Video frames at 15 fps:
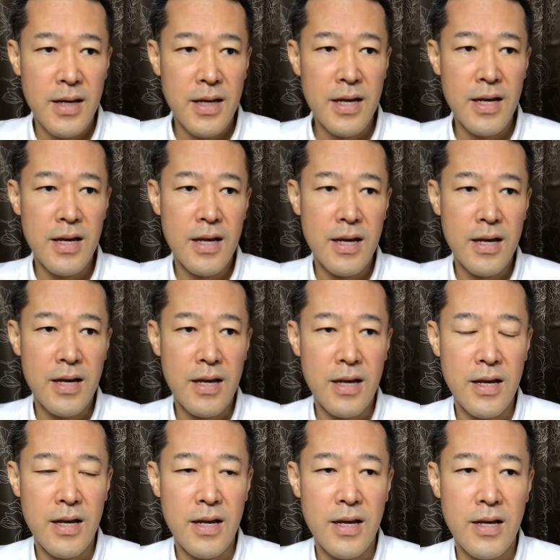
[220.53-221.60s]

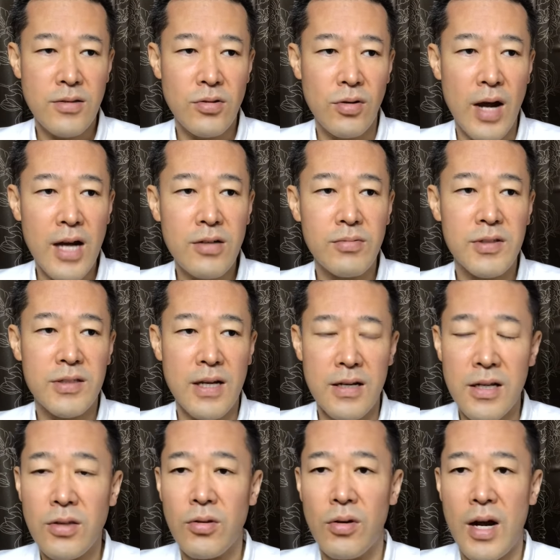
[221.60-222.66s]
えー、その博物館
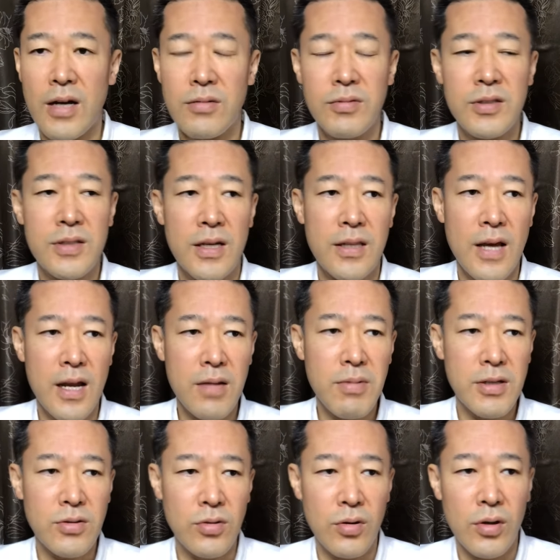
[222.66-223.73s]
立東の博物館であれ
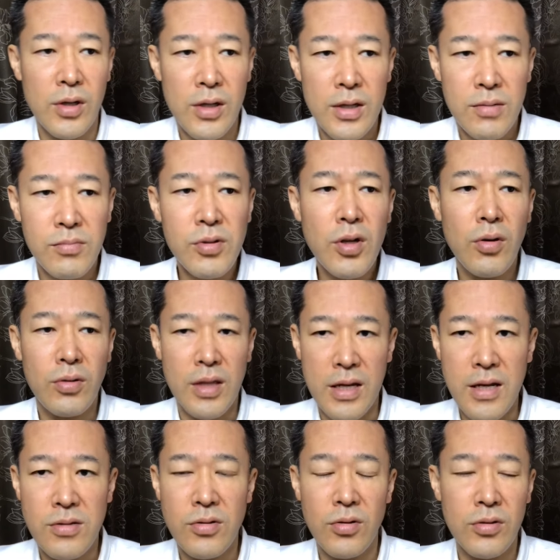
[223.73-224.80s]
ばその無料で
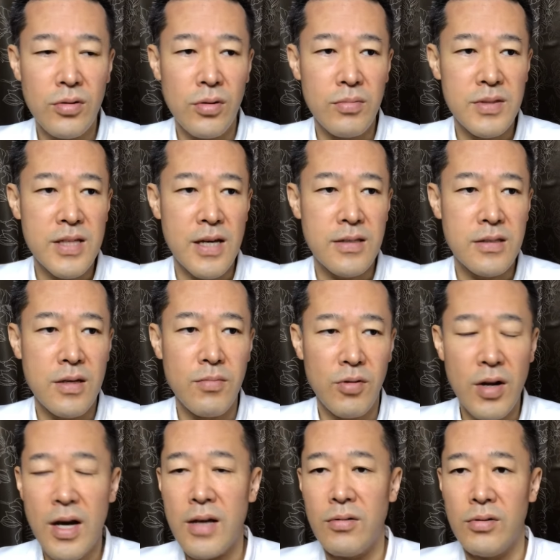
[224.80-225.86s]
ねそういうのを見させて
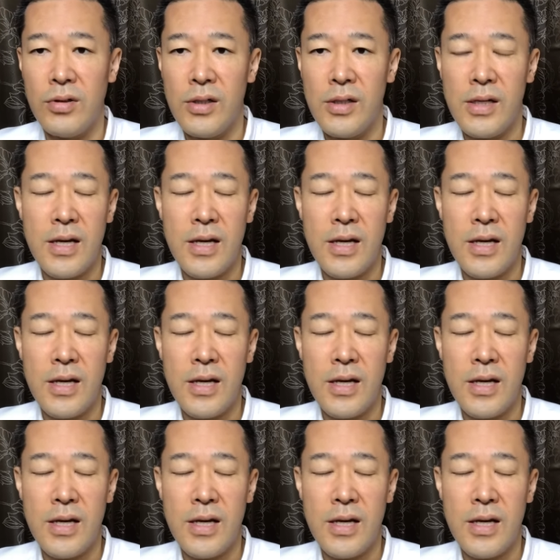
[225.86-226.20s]
もらえる、